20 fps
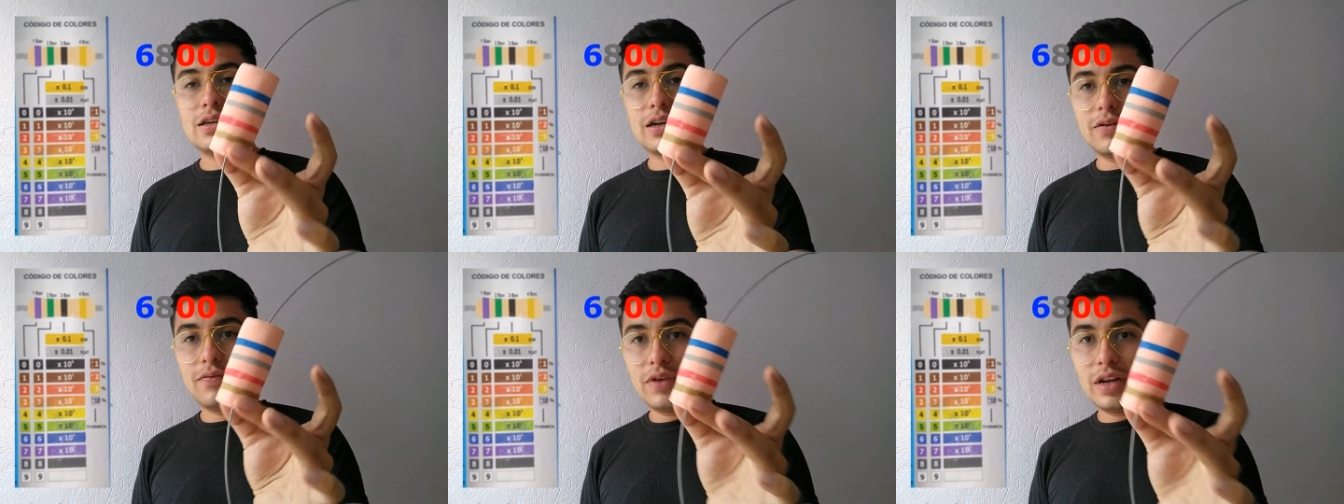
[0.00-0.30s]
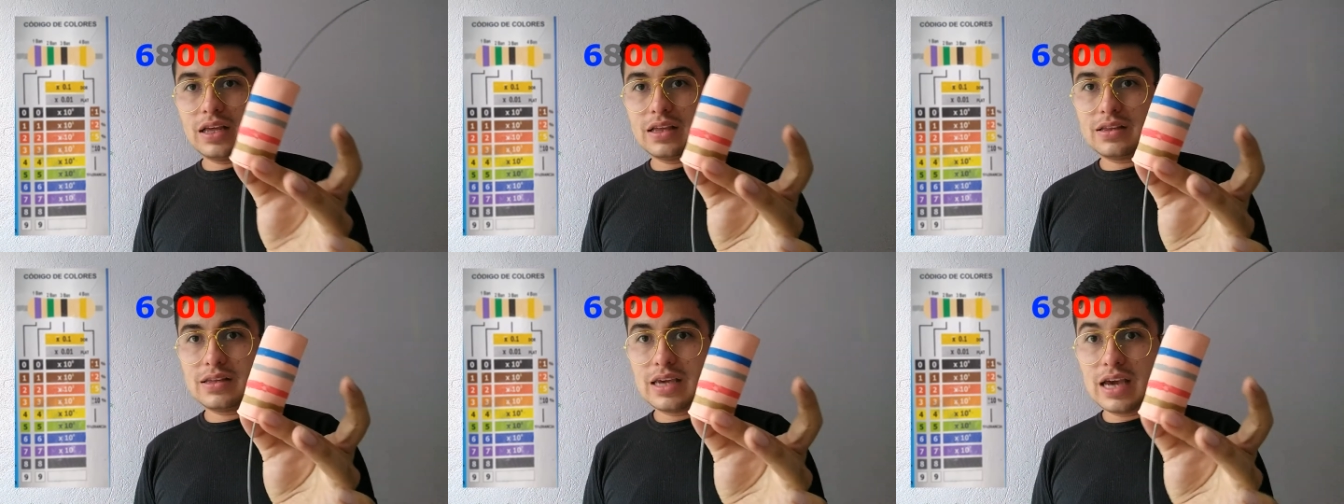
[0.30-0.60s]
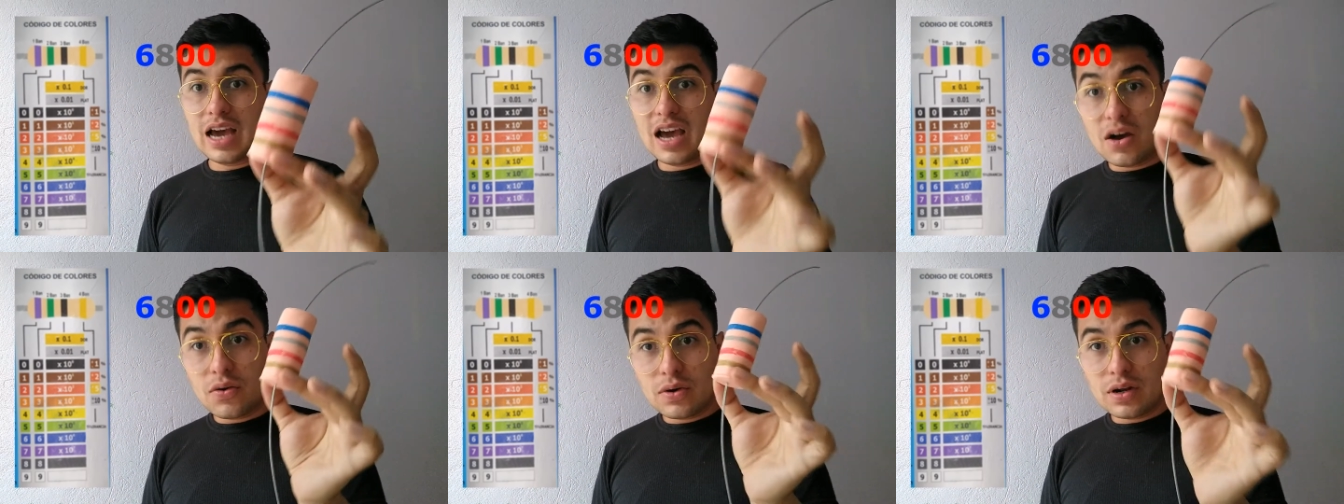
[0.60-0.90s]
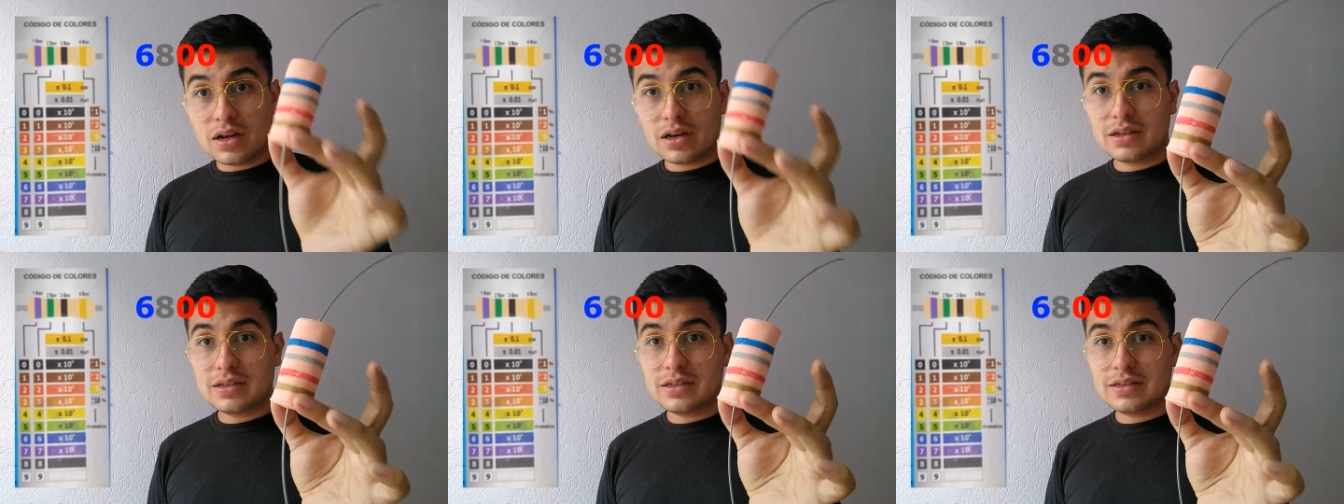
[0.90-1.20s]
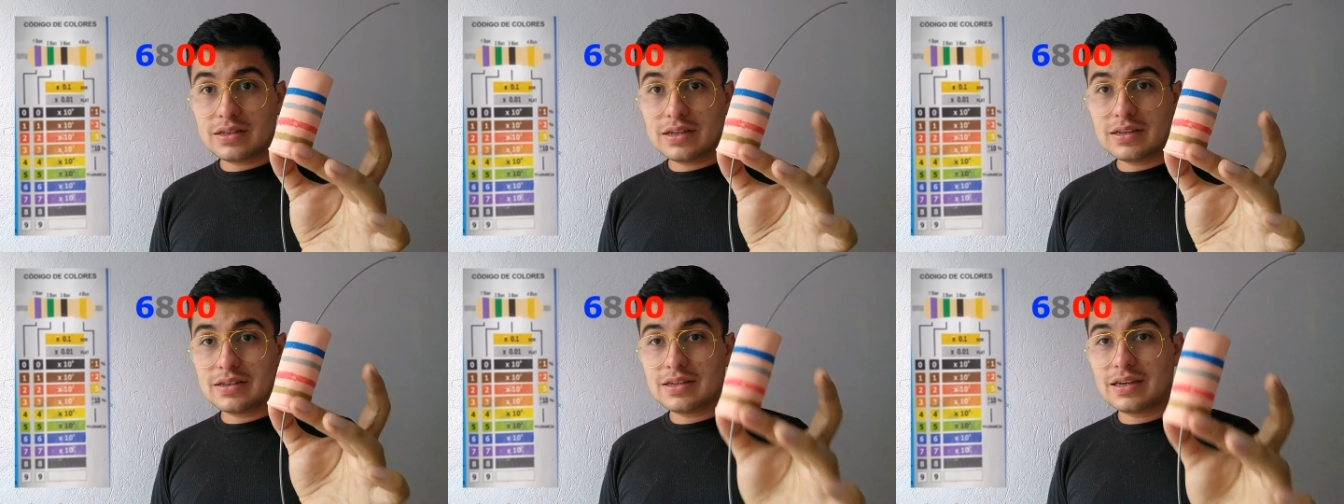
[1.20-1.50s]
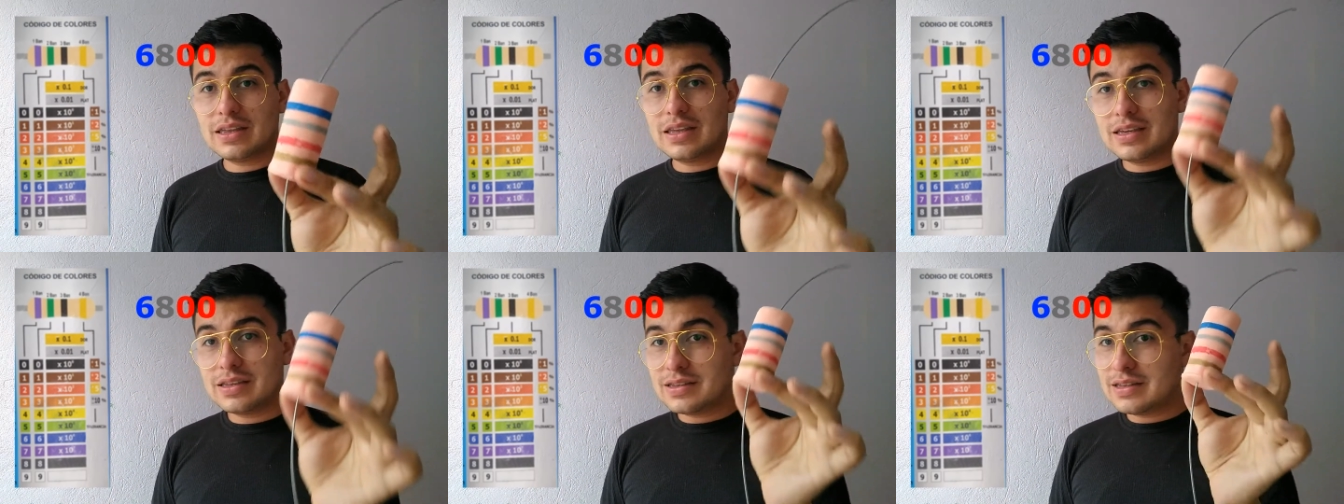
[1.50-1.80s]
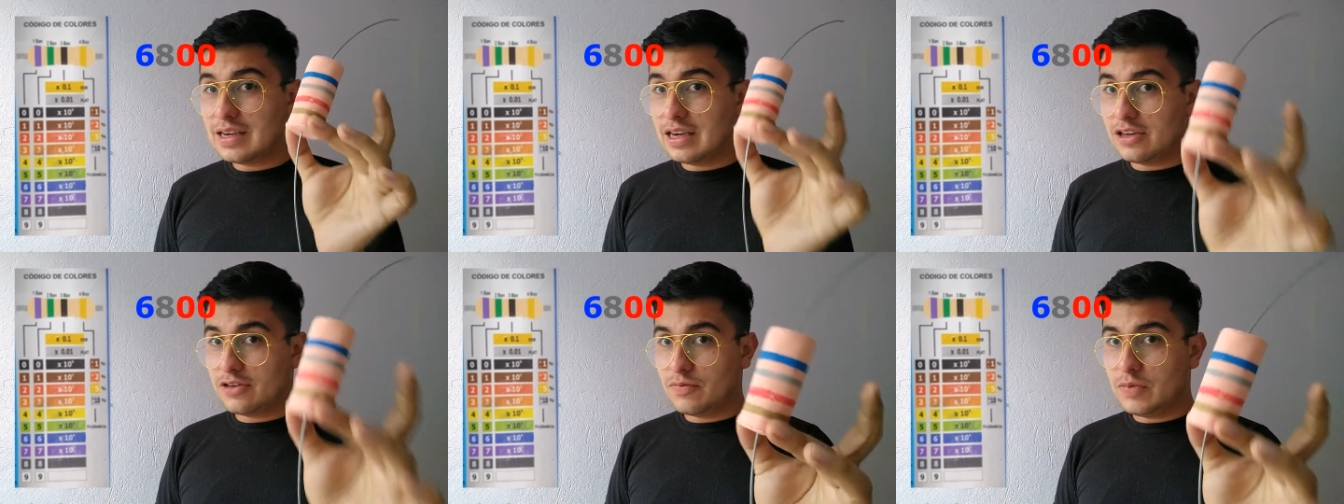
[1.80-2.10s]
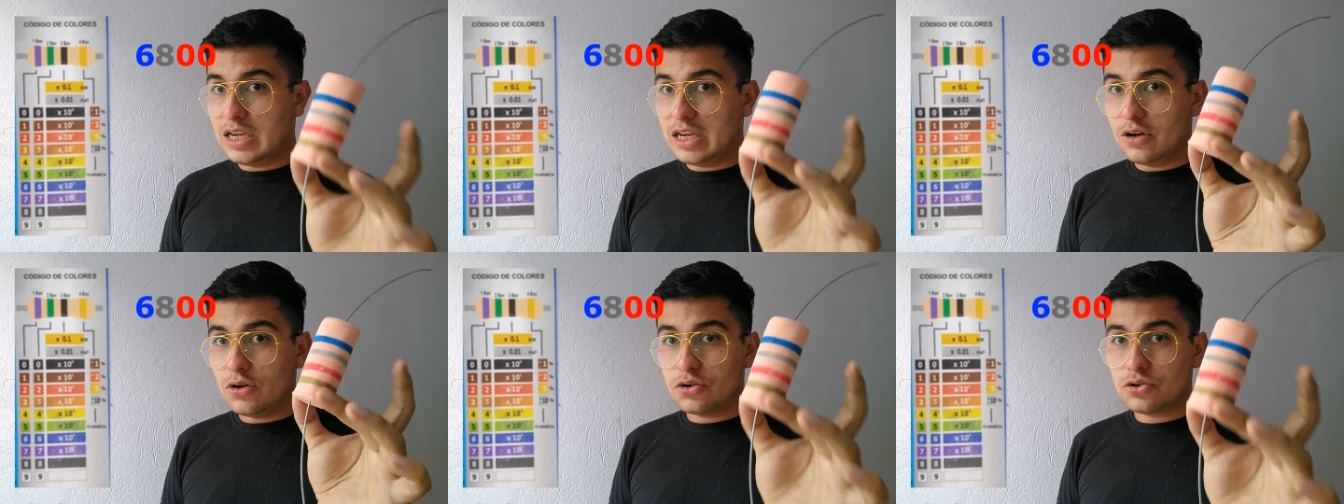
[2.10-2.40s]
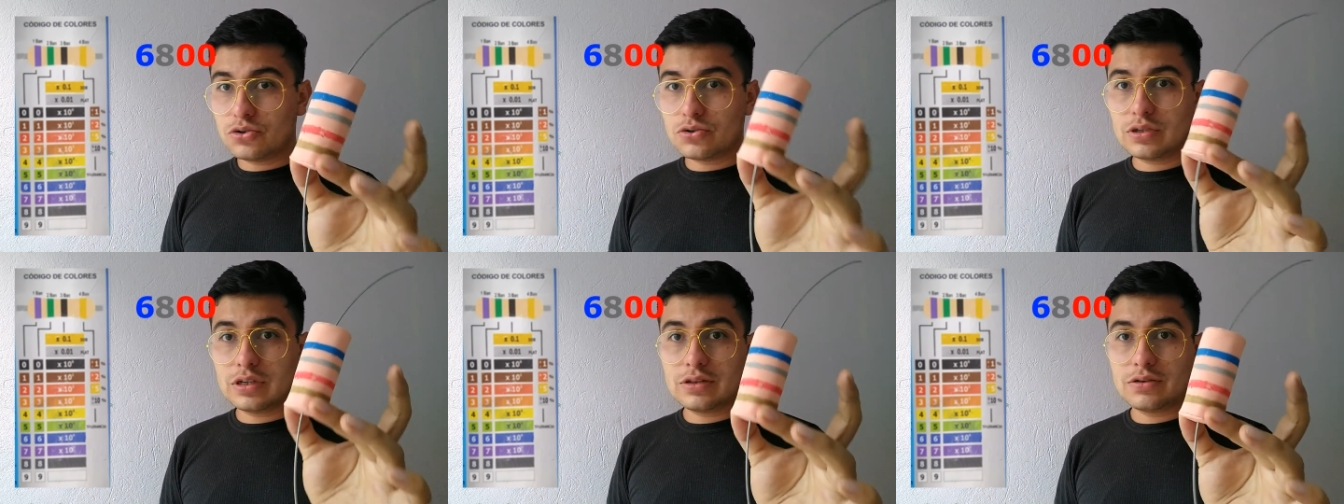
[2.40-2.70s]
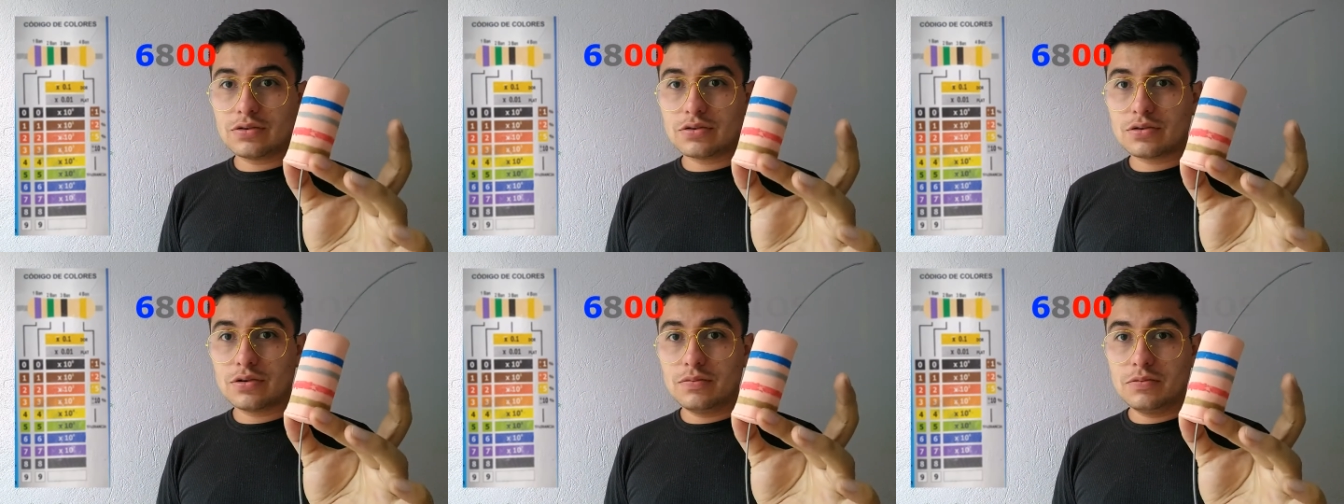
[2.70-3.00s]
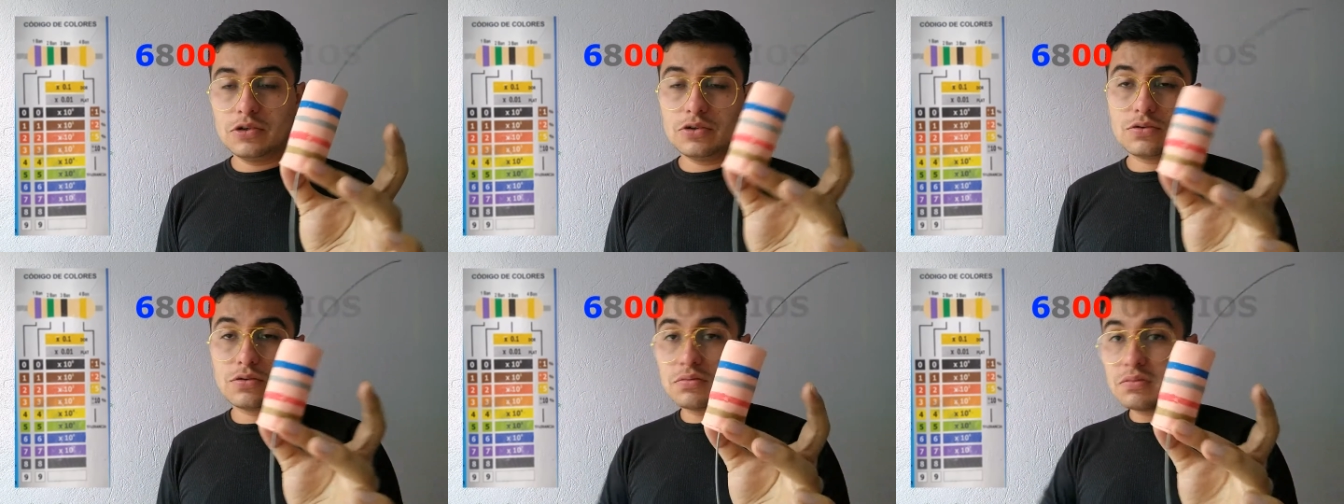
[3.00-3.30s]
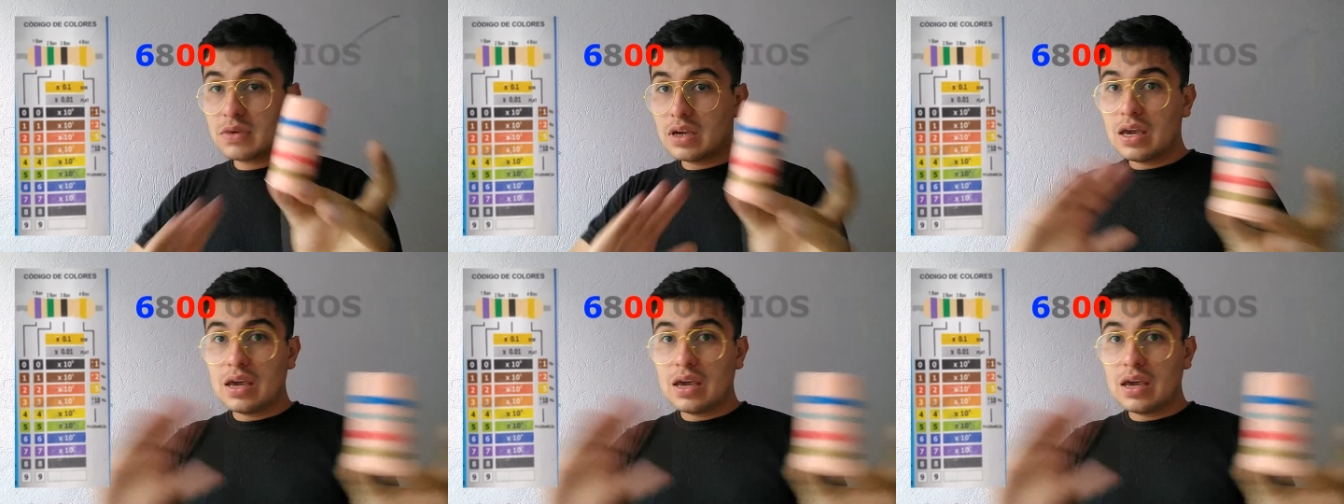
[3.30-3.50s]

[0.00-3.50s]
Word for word: referencia a una resistencia de 6.800 ohmios.